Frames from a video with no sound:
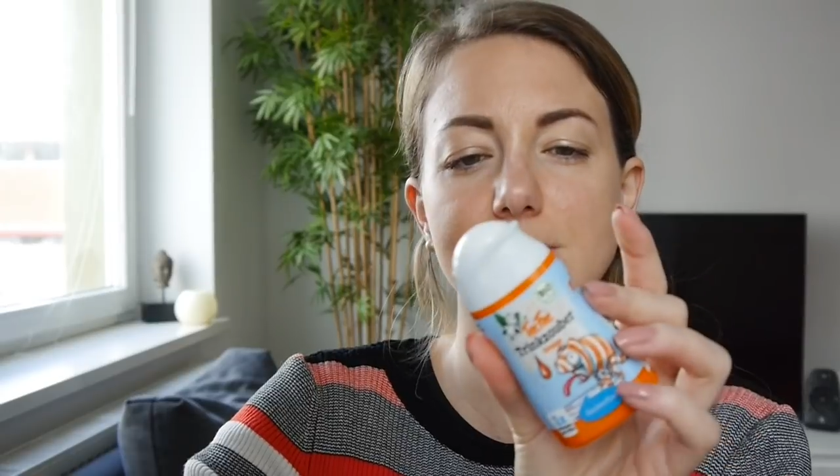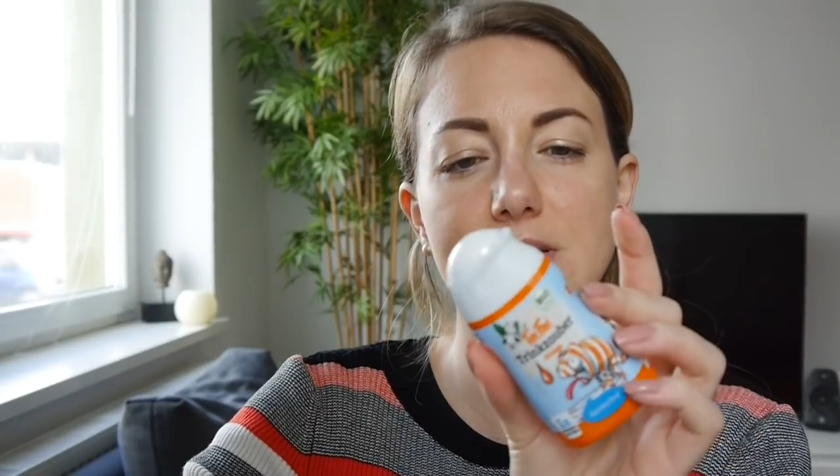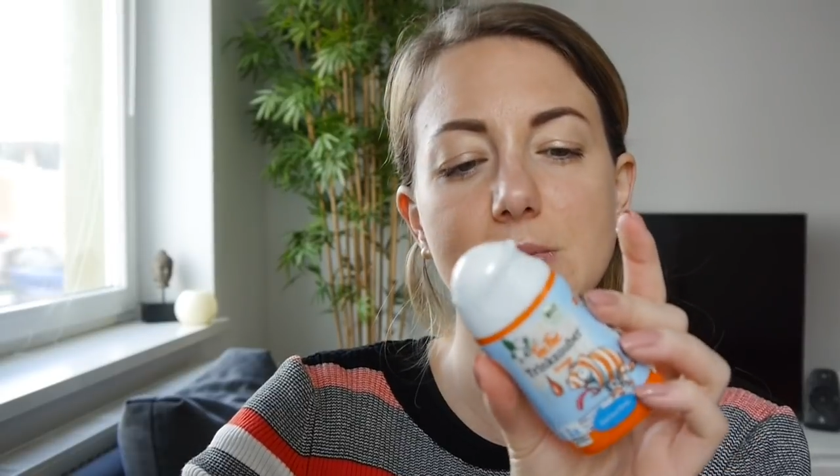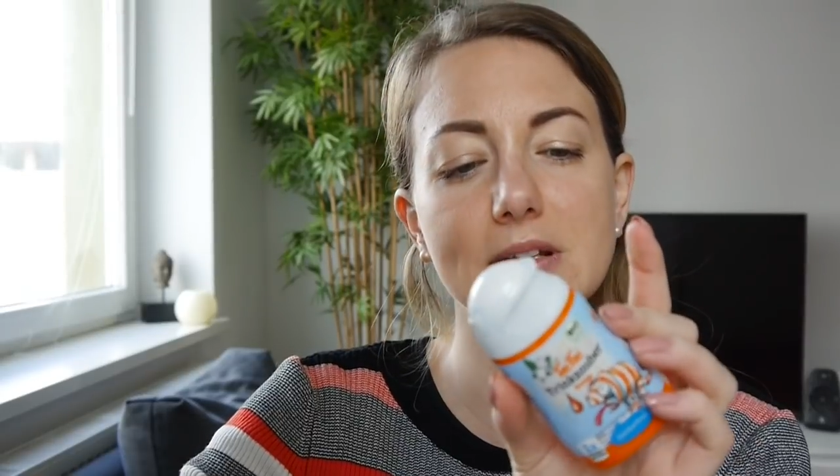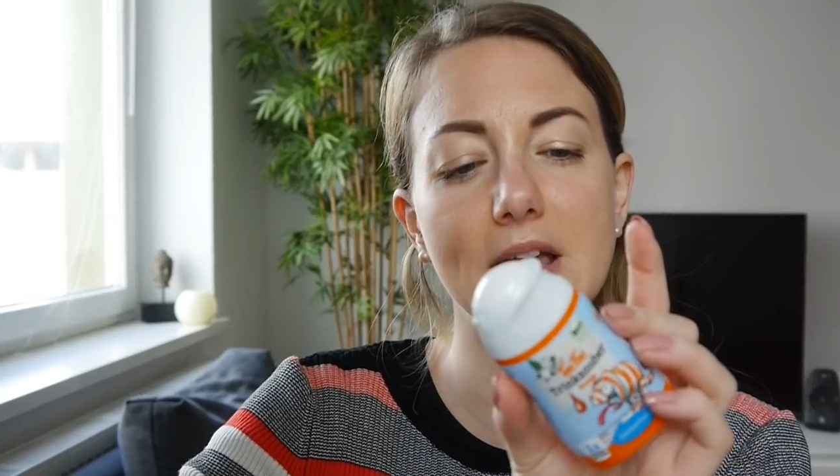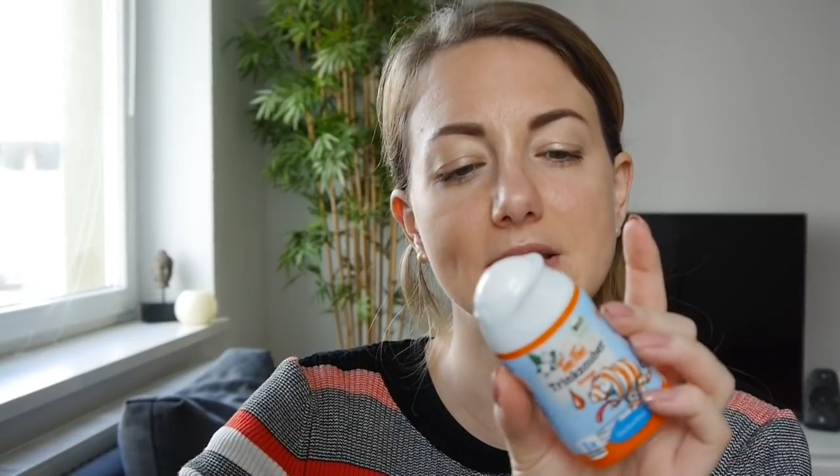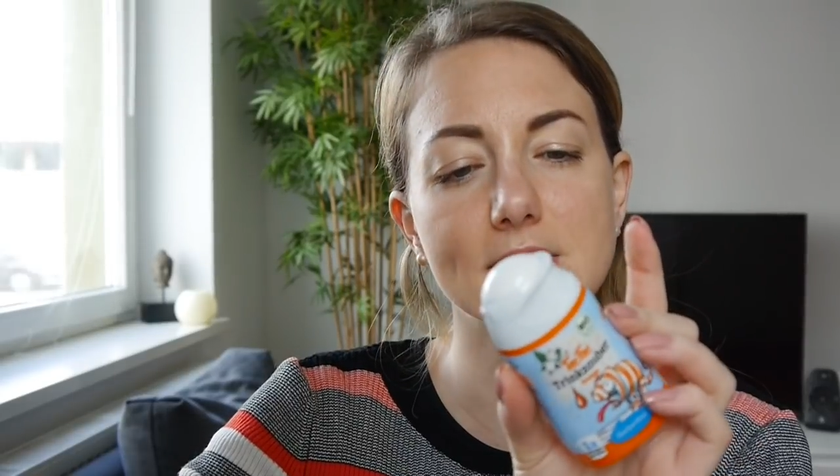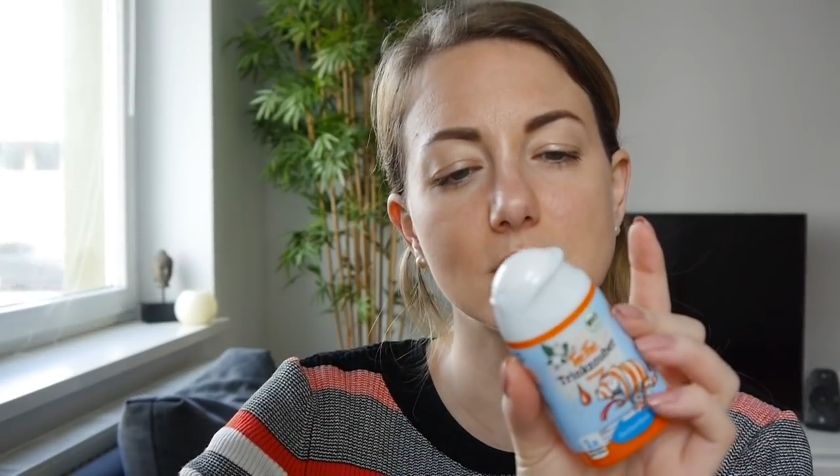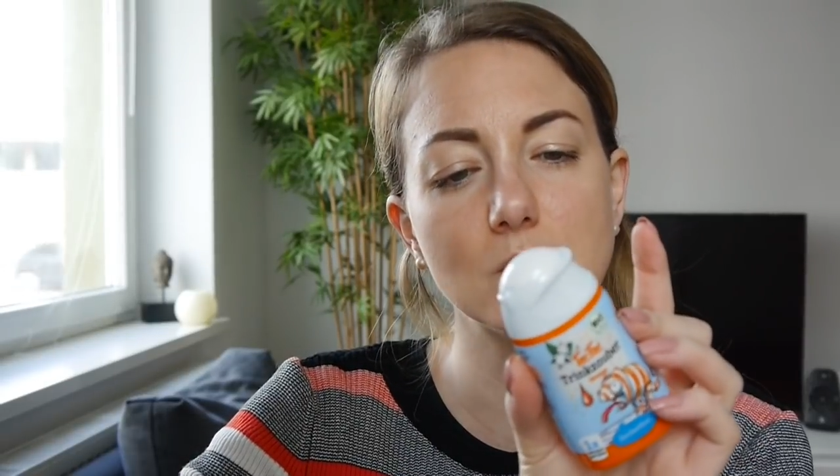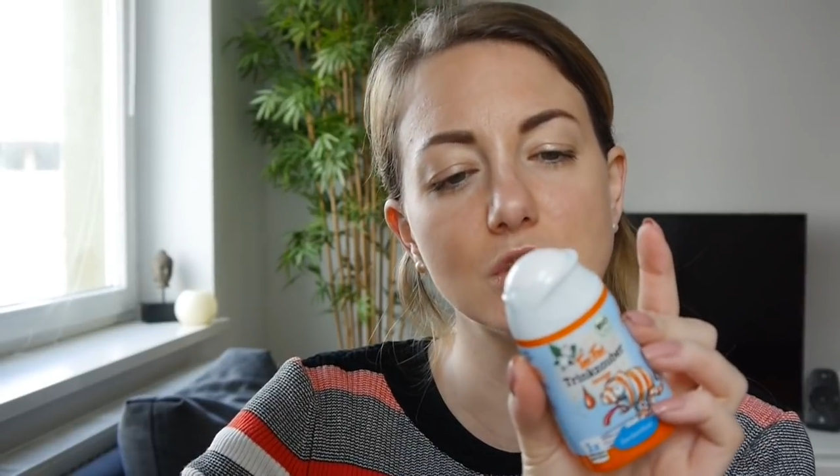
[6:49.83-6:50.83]
aus wie so ein
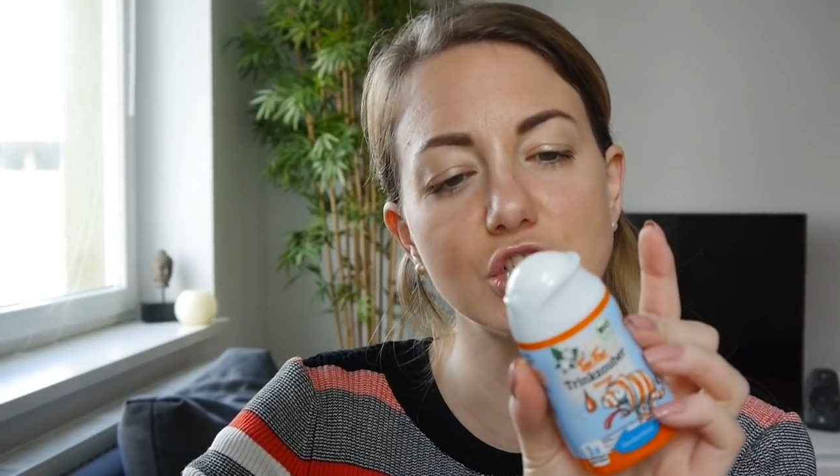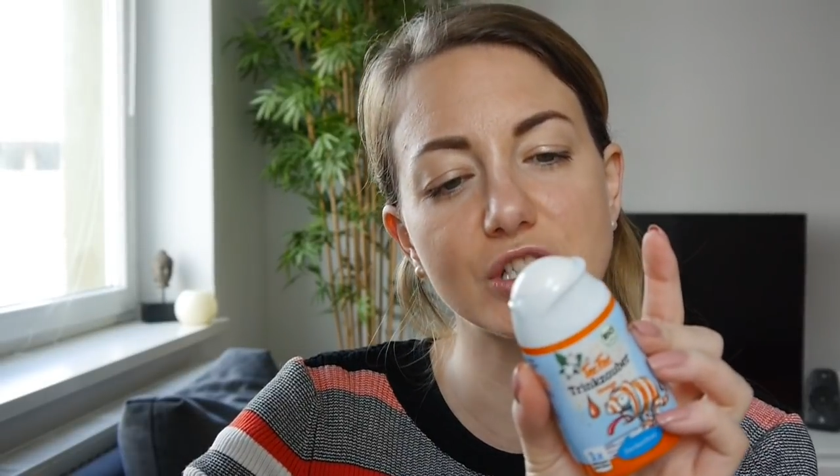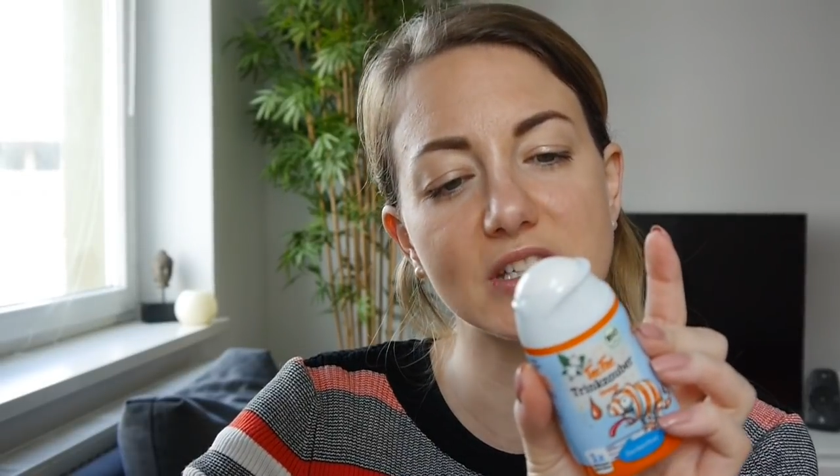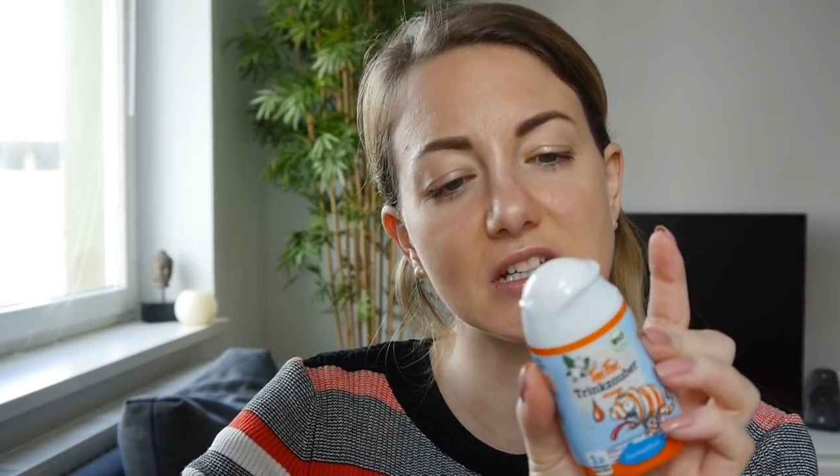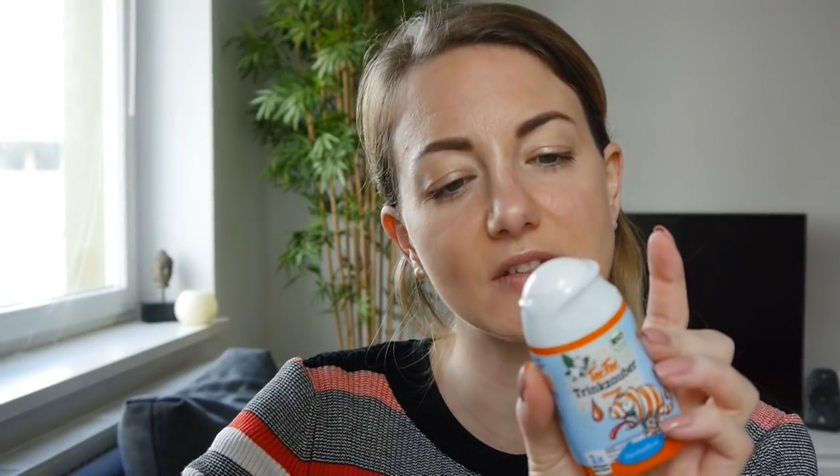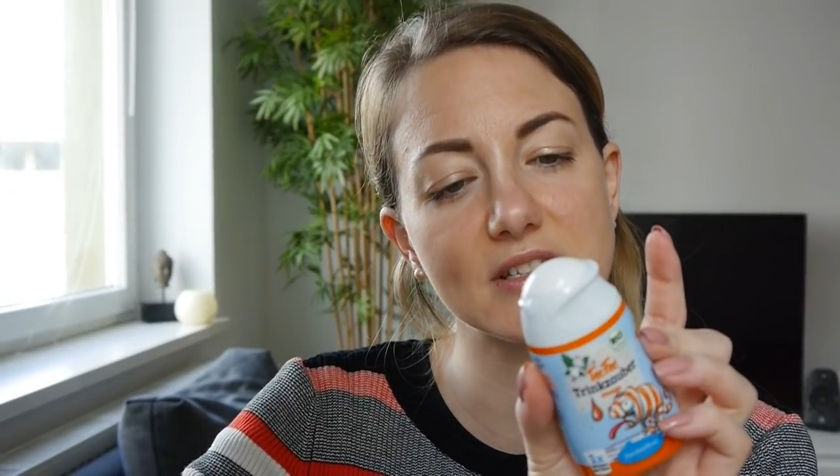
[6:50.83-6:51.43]
kleines Duschgel,